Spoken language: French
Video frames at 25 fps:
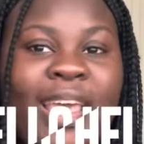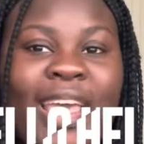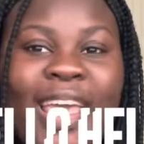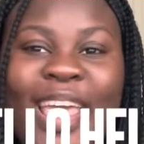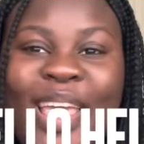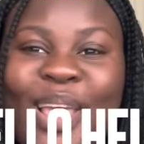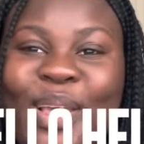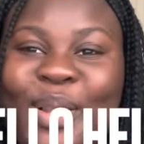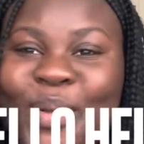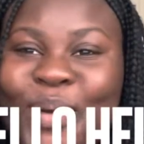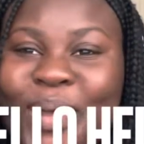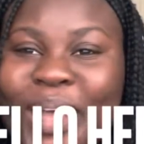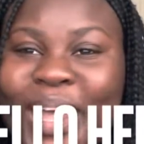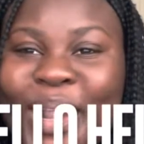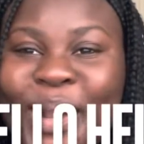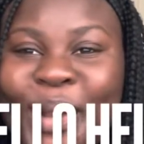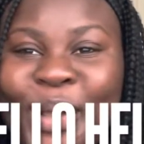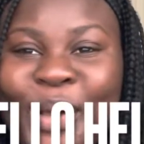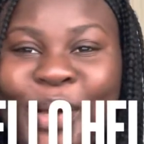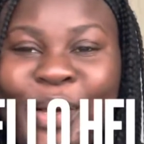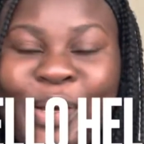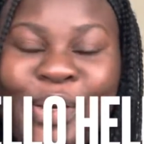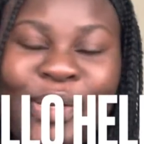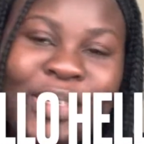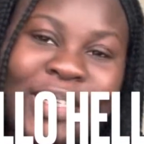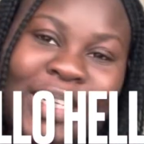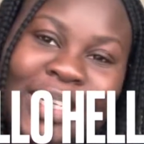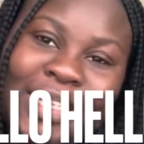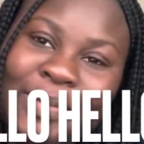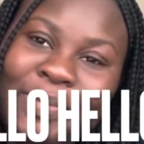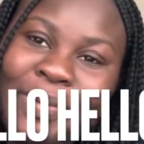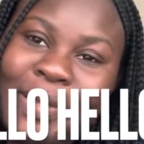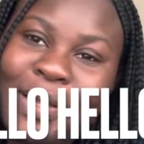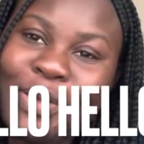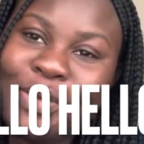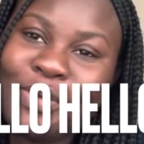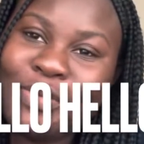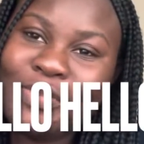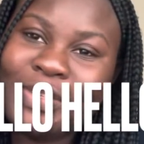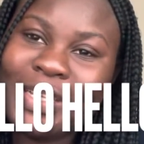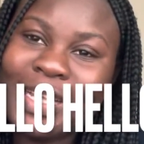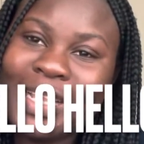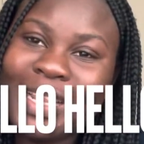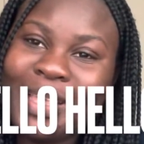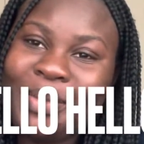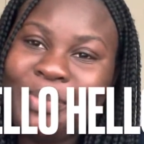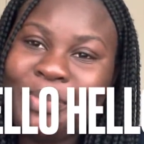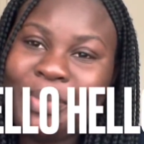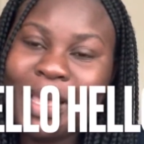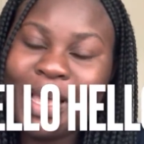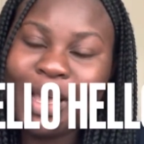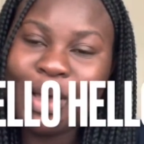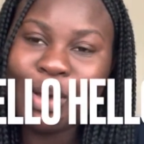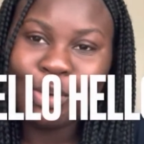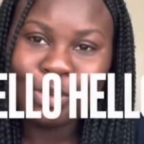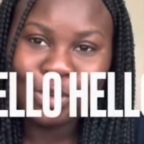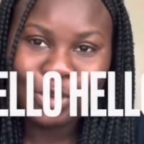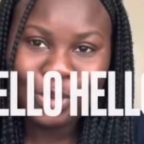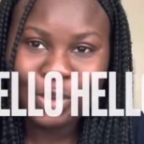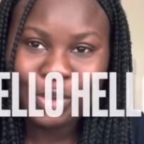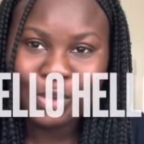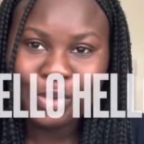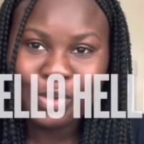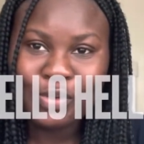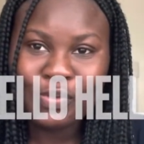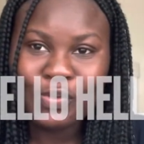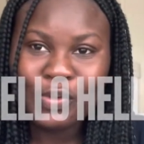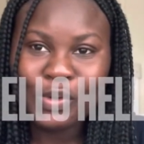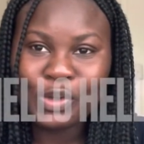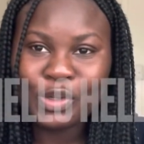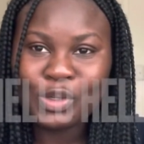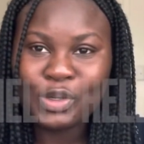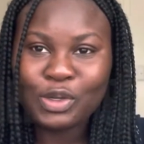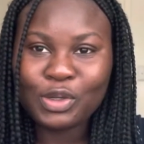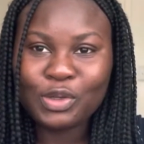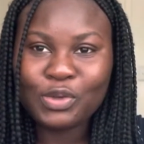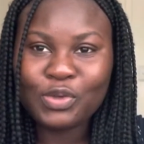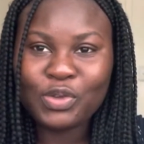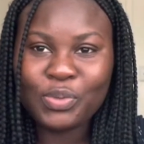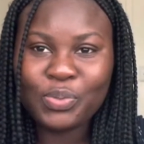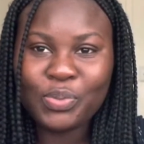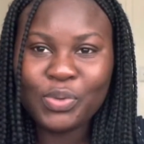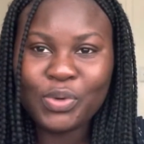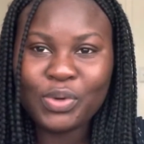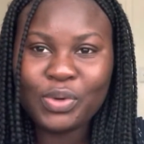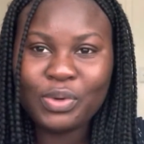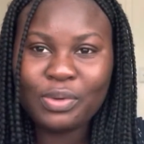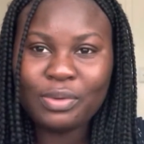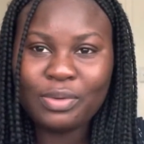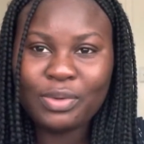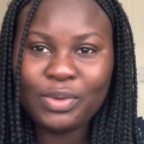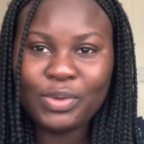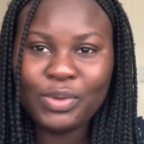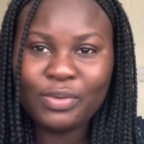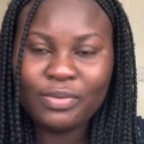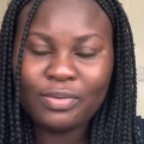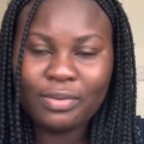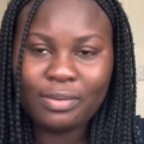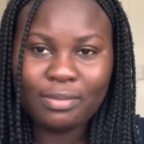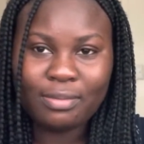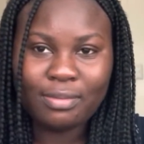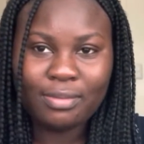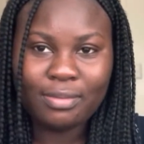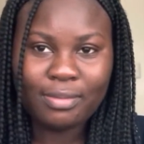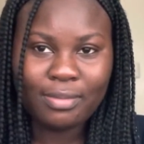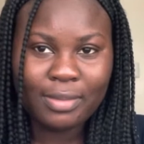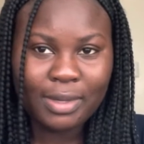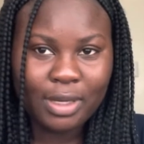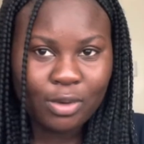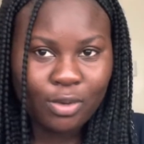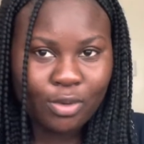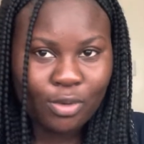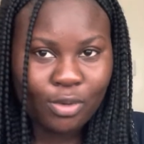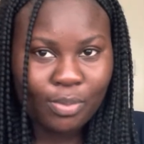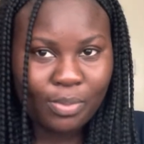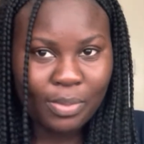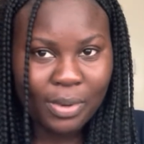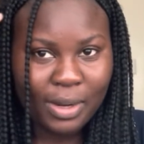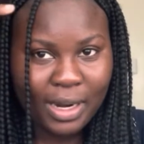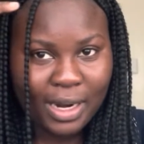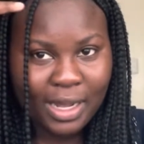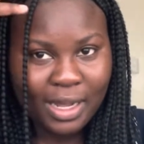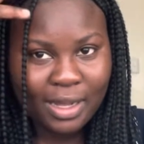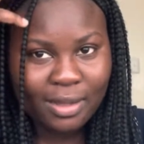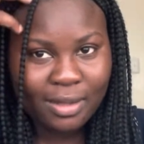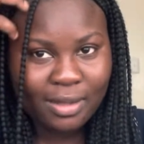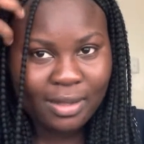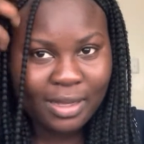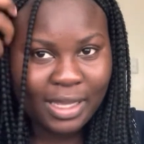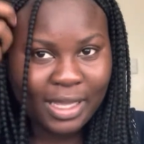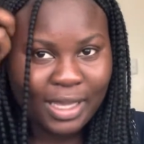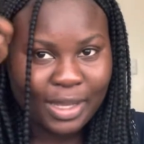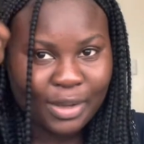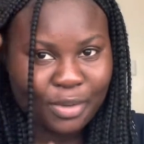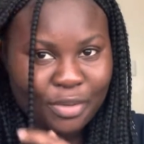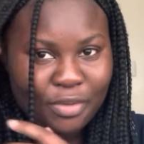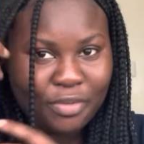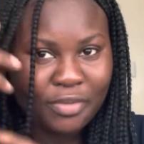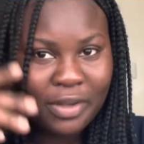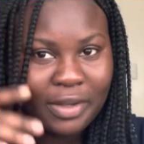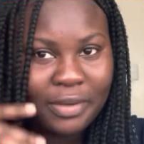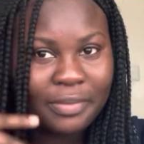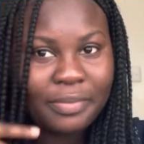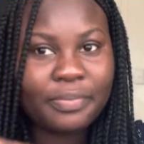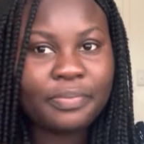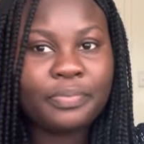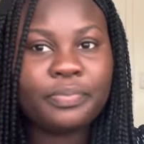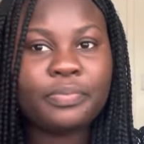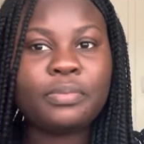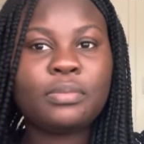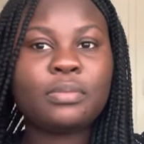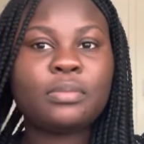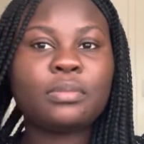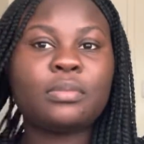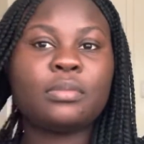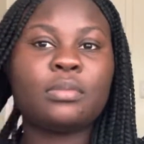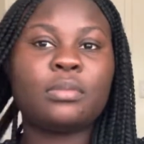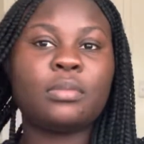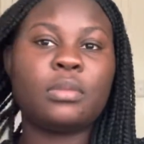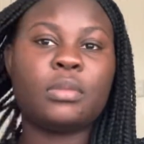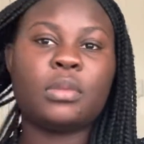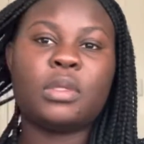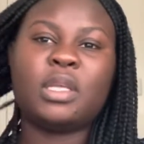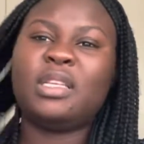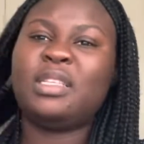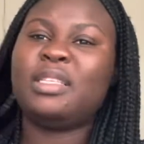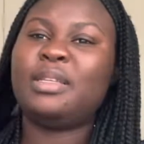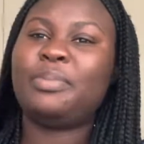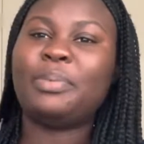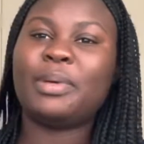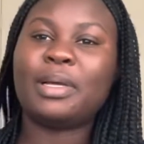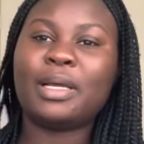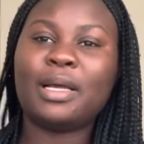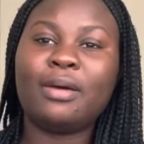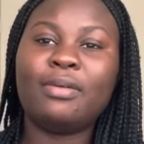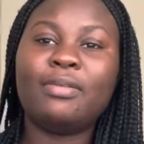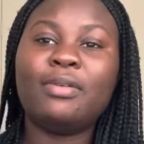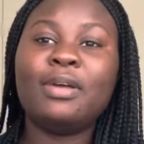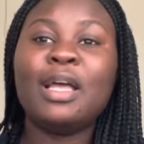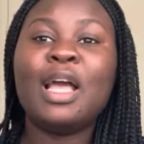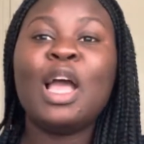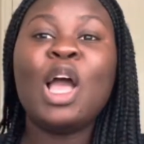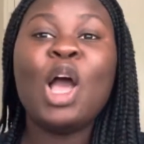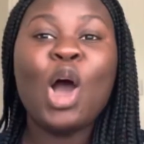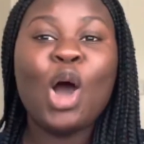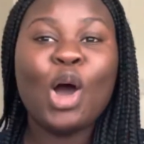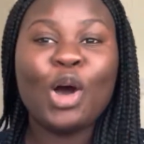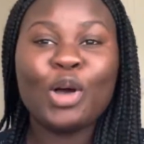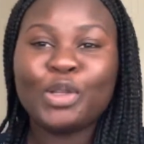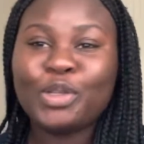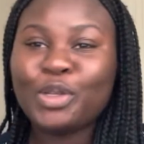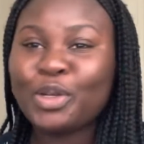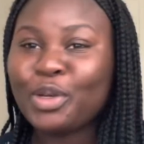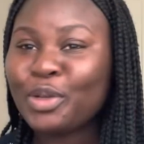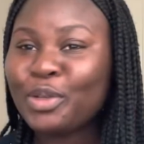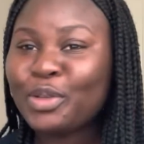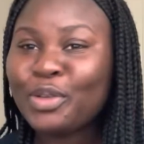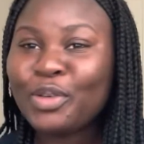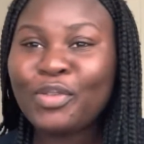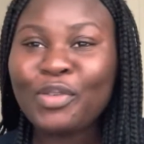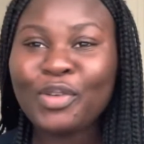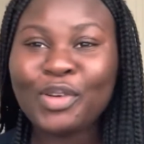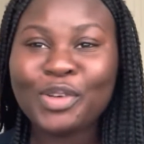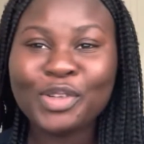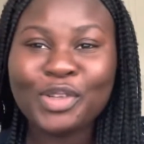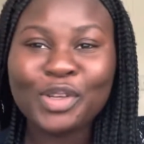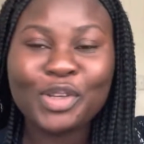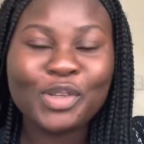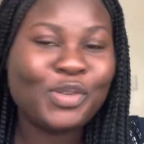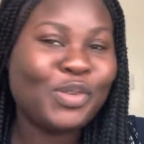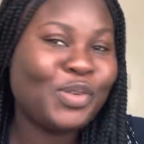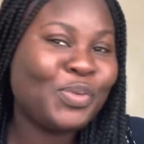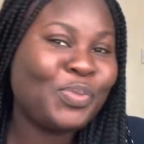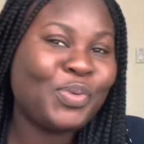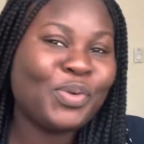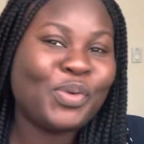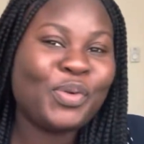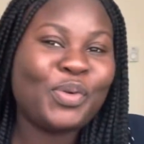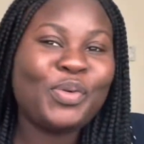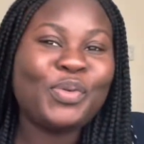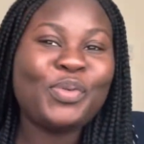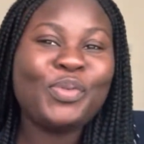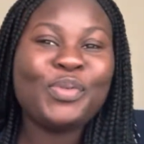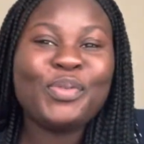Hello, hello, j'espère que vous allez bien. On se retrouve aujourd'hui pour une nouvelle... là, rien ne va. C'est pas grave. On se retrouve aujourd'hui pour une